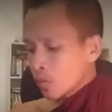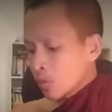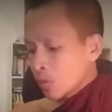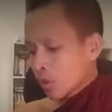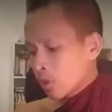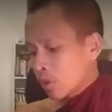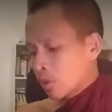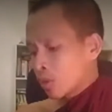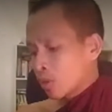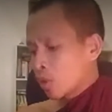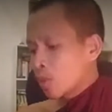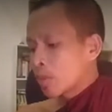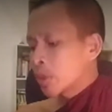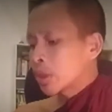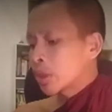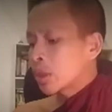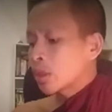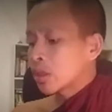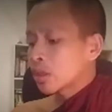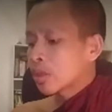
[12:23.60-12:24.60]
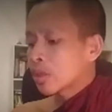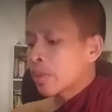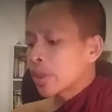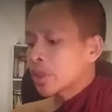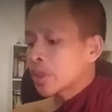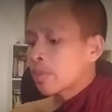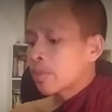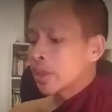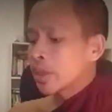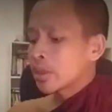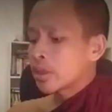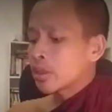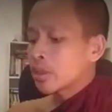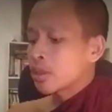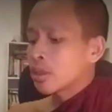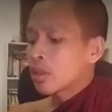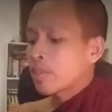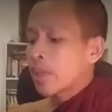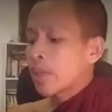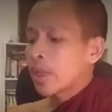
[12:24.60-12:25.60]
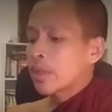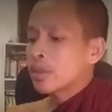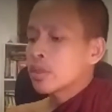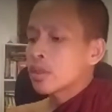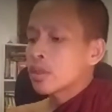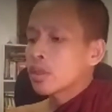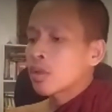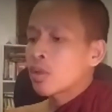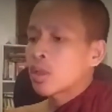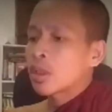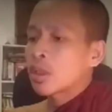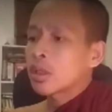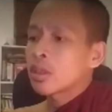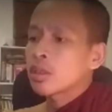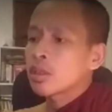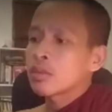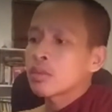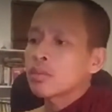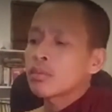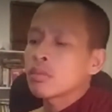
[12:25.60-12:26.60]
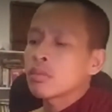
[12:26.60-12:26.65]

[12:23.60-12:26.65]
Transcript: nhiều mưa từ rừng thay từ rừng khai dương còn là rừng